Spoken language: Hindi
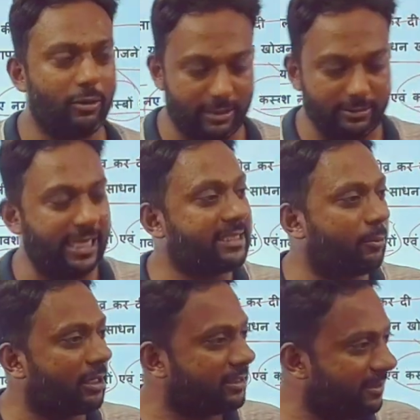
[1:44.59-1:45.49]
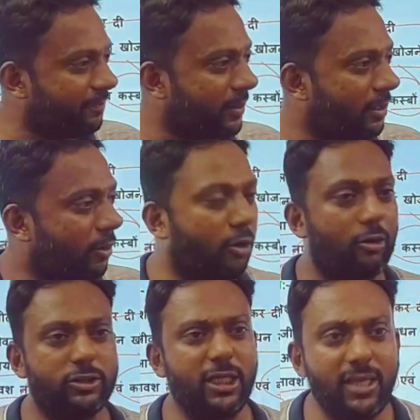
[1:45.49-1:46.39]
तो यही सपोर्टर थे
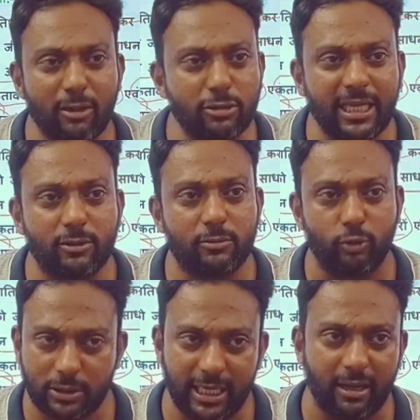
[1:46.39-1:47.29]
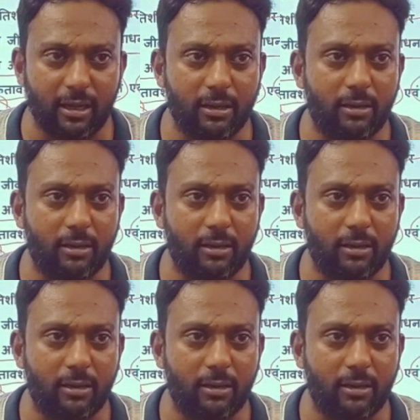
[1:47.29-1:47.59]
जिन्ना जो थे दूसरे